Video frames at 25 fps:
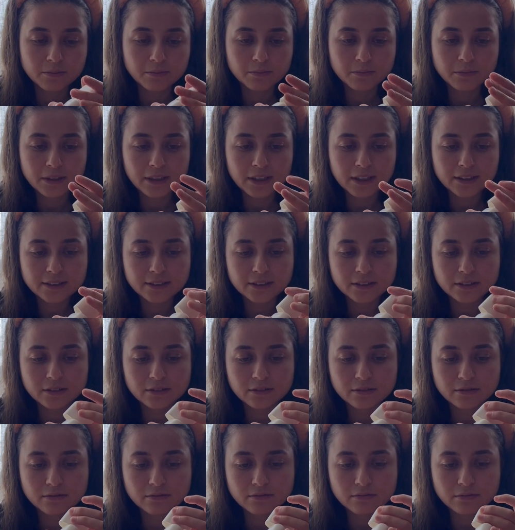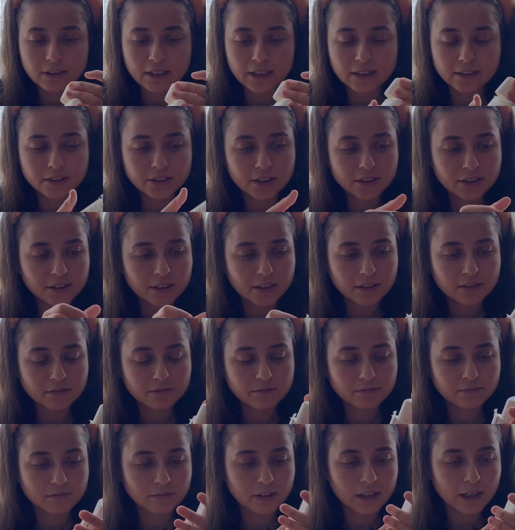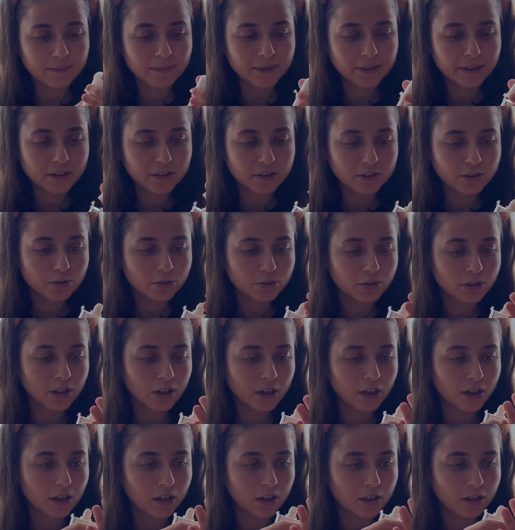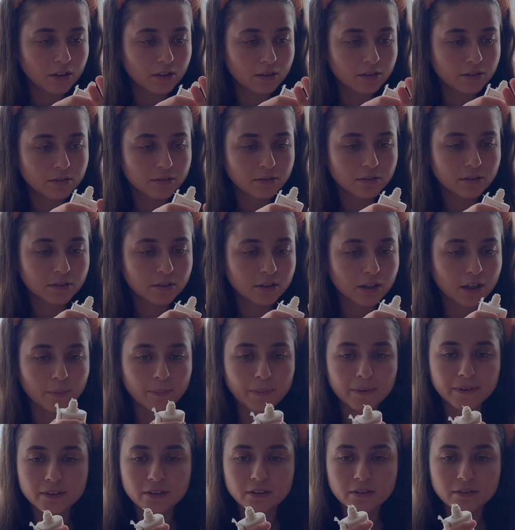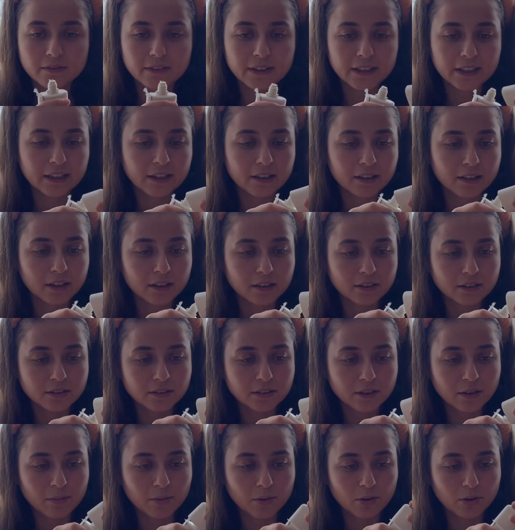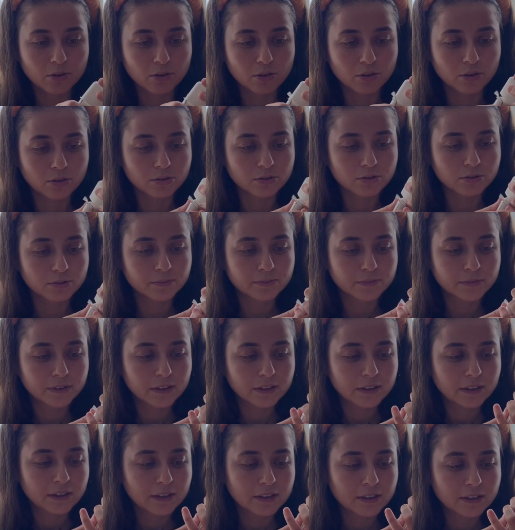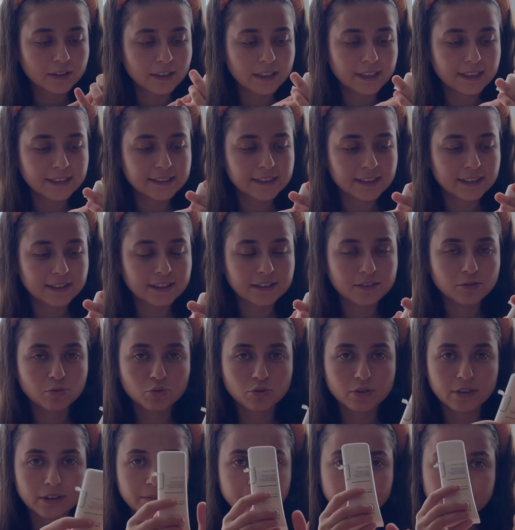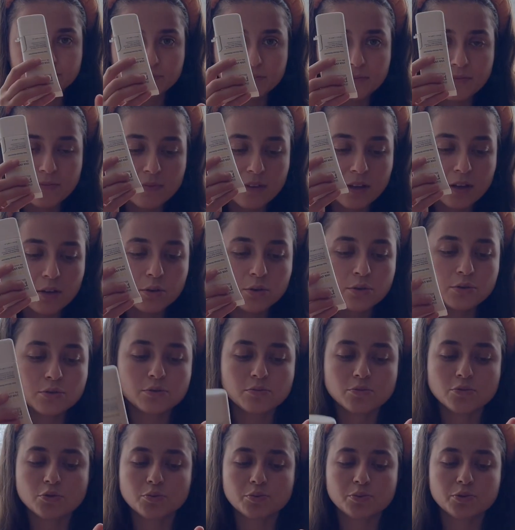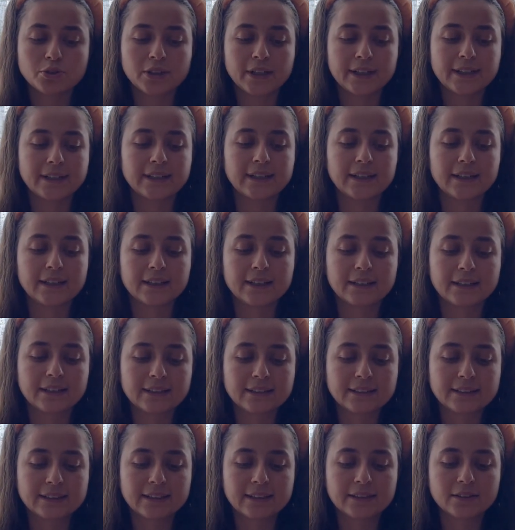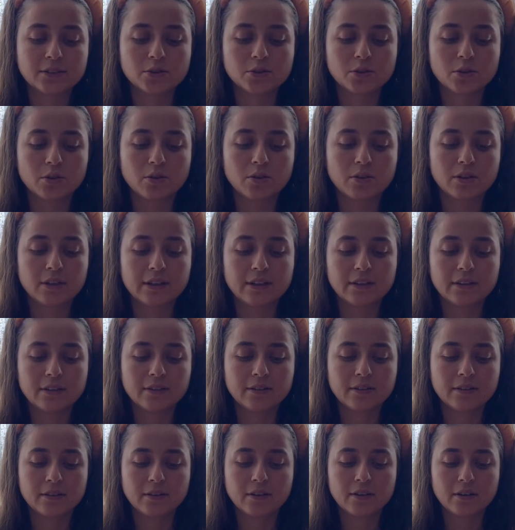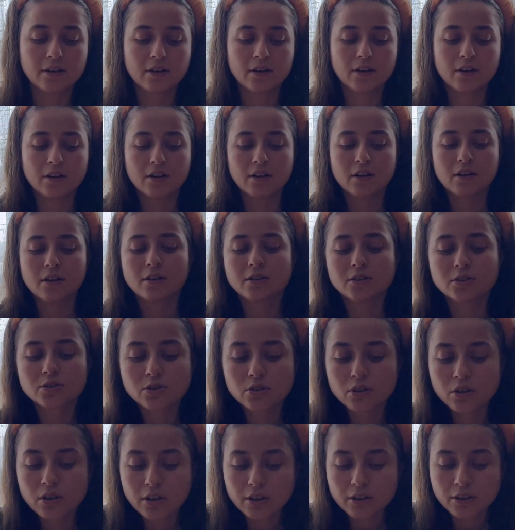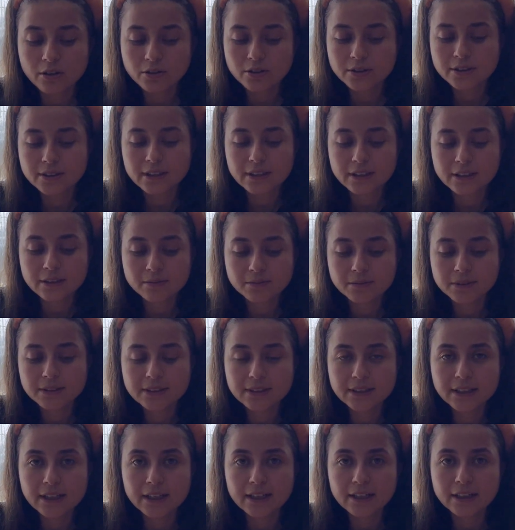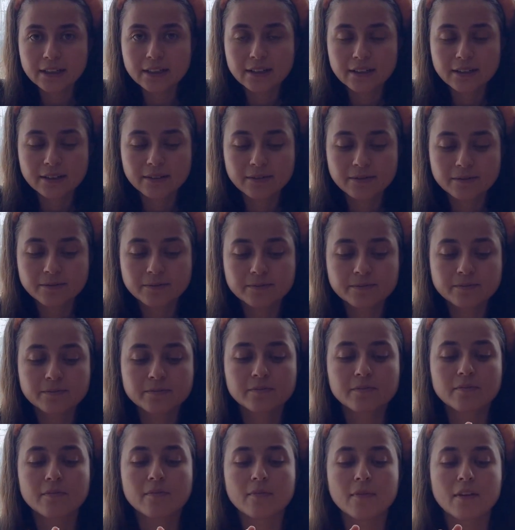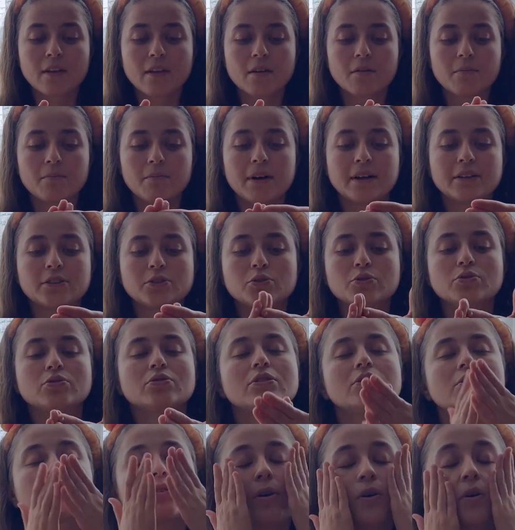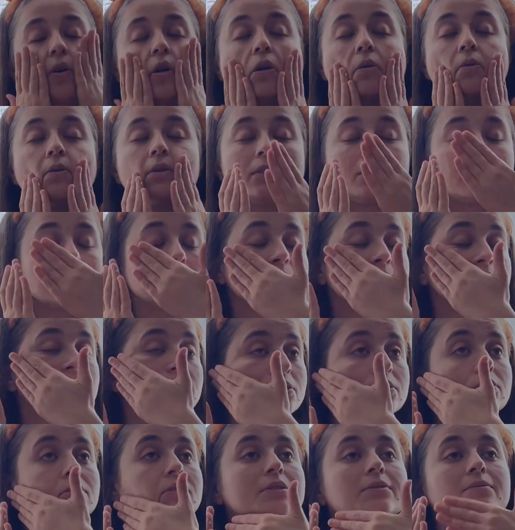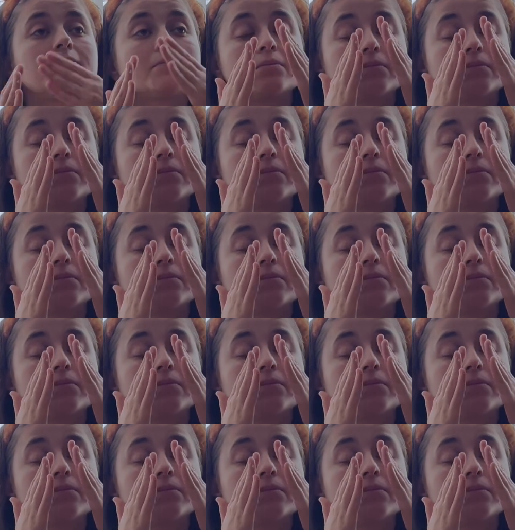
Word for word: Biraz gerçekten hemen akıyor ya. Kapağı ve kenarları da böyle oldu. Neyse dik tutalım. Ürünümüz bu şekilde arkadaşlar. Şöyle şöyle göstereyim size. Ben şunu şöyle bir süreyim.